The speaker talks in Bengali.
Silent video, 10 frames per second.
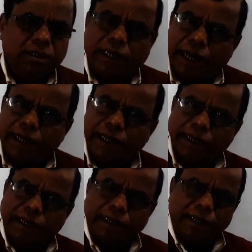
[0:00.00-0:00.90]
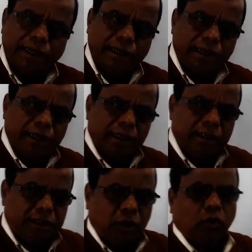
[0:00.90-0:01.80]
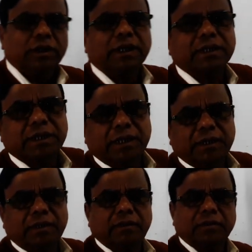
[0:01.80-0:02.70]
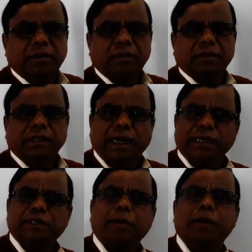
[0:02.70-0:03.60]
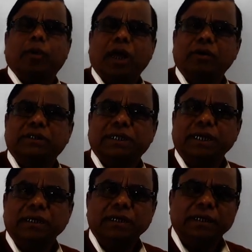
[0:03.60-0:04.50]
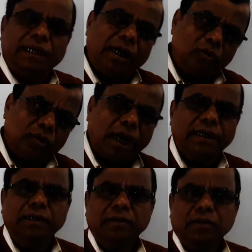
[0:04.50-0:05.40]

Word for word: সেখানে যে কথাটা যে সেখানে যেভাবে বলা হয়েছে এখানেও তাই